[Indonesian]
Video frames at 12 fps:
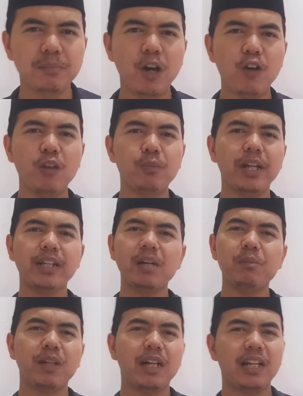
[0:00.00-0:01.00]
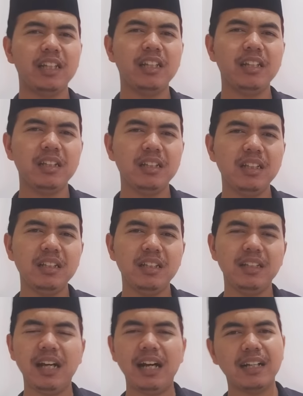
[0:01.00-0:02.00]
bahwa mereka berarti
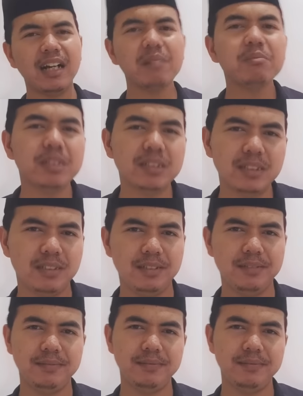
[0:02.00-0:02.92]
tidak agamis.